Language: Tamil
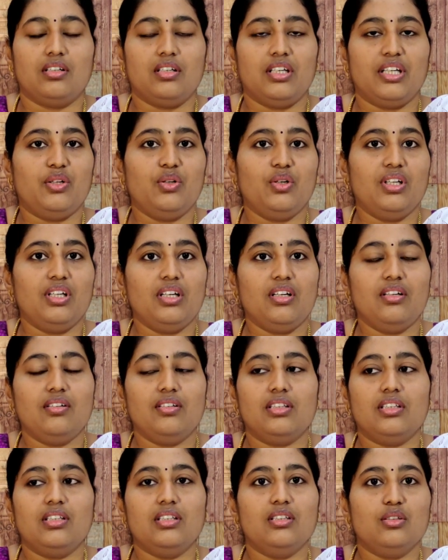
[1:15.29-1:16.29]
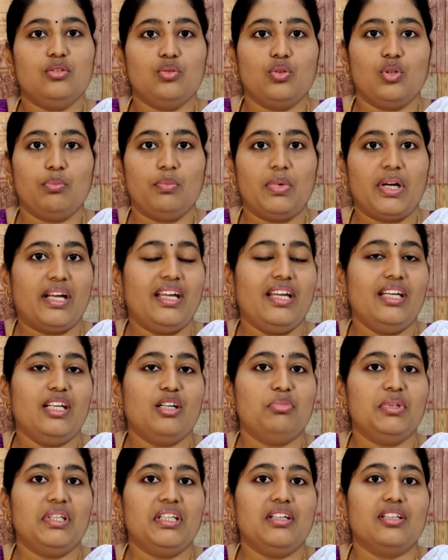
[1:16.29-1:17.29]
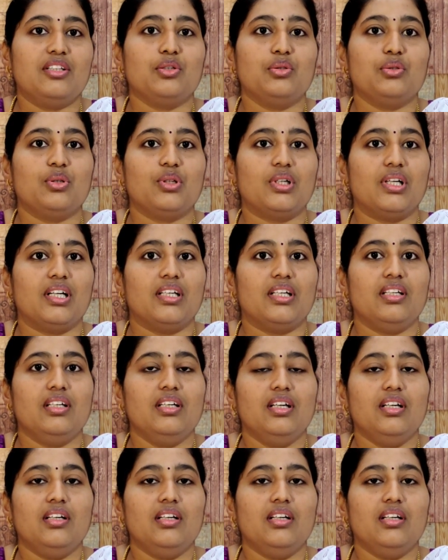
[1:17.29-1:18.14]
ரெகுலராக வந்து ஒரு பிரைட் அப்படின்னு எடுத்துக்கிட்டோம்னாலே